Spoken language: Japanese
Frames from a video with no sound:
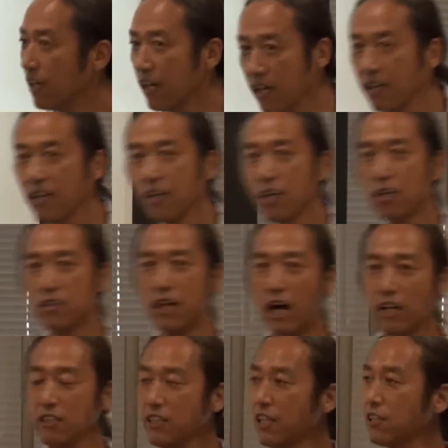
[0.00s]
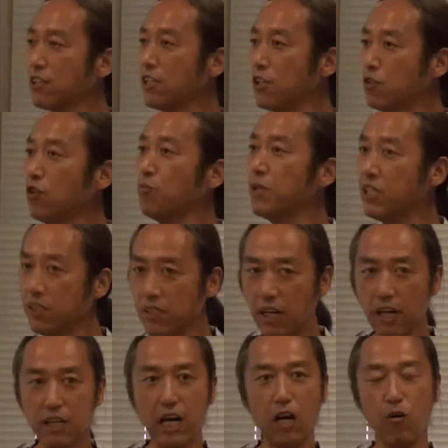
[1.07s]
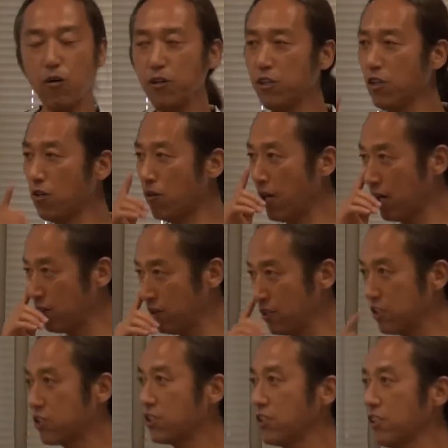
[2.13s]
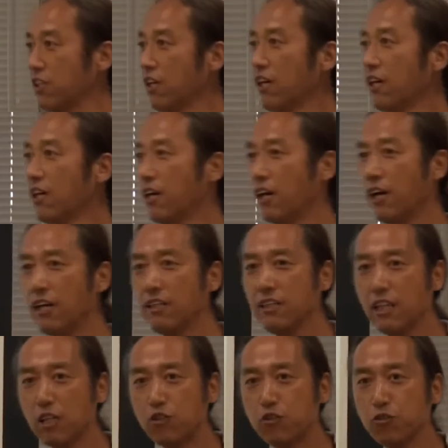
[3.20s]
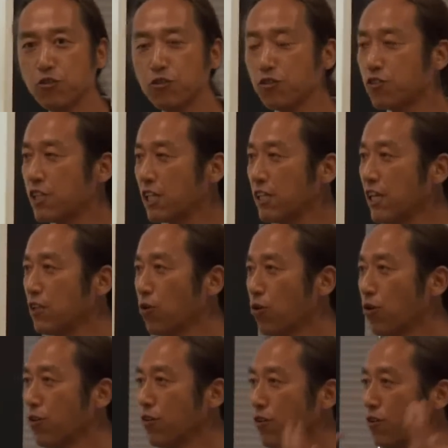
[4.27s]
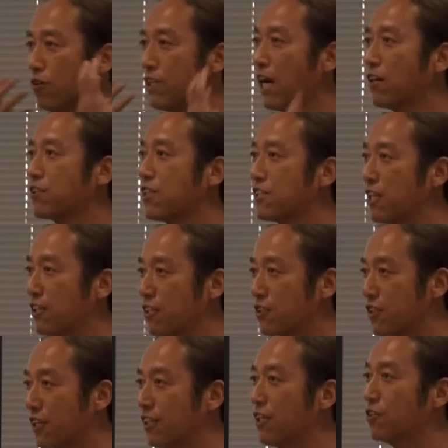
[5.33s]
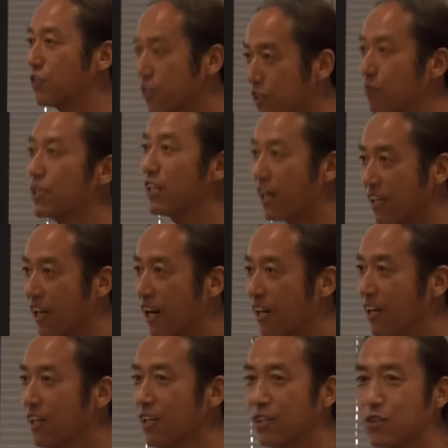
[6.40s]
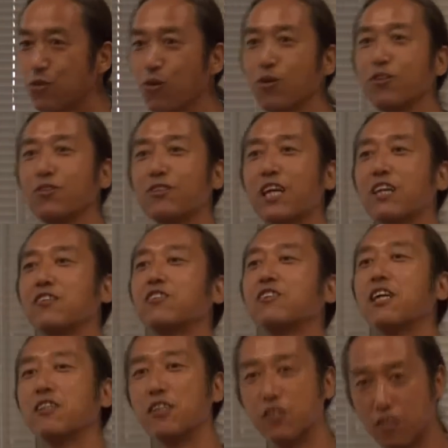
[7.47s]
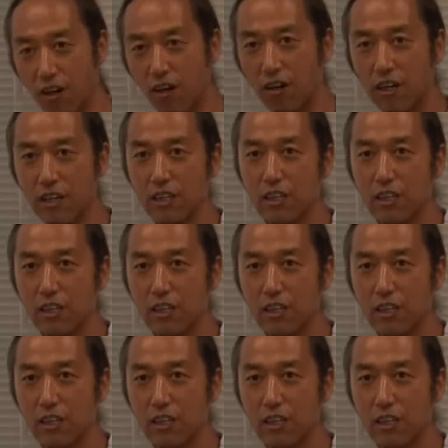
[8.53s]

え何やってるのみんな顔色悪いし変な柔術的な呪いのようなアクセサリーつけてるしみたいなそういうタッチなんですよ